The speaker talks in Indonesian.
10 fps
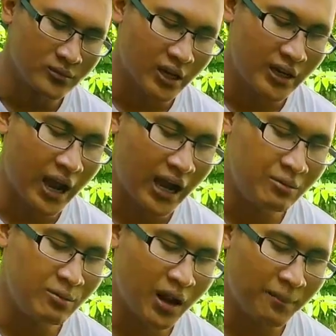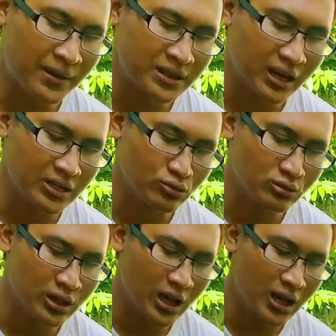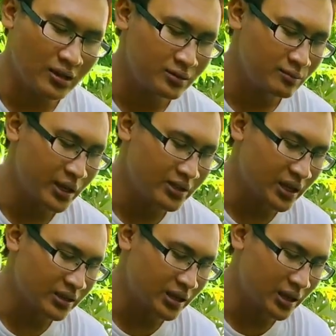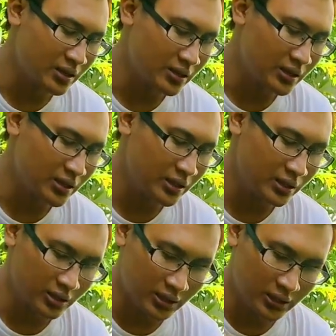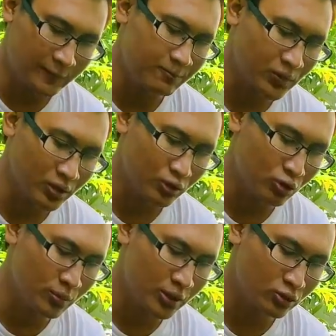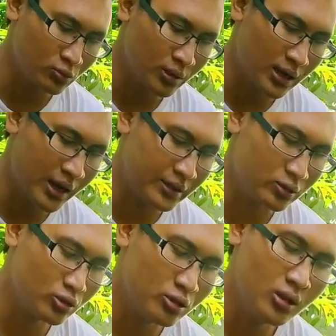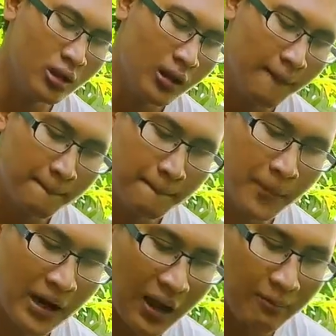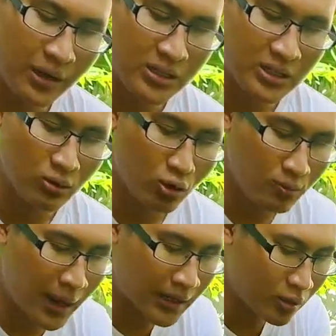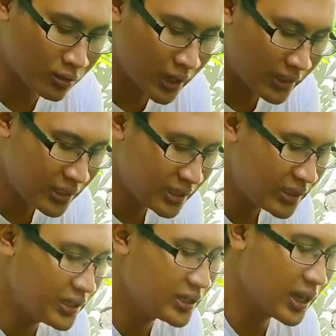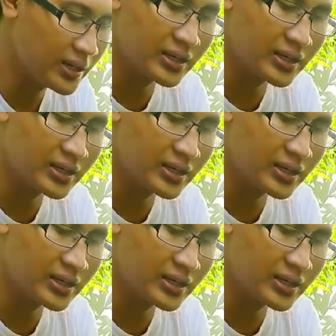jadi ada beberapa cara juga biasanya di eh, youtuber-youtuber uh, lain itu mengambil seluruh batoknya ini diginikan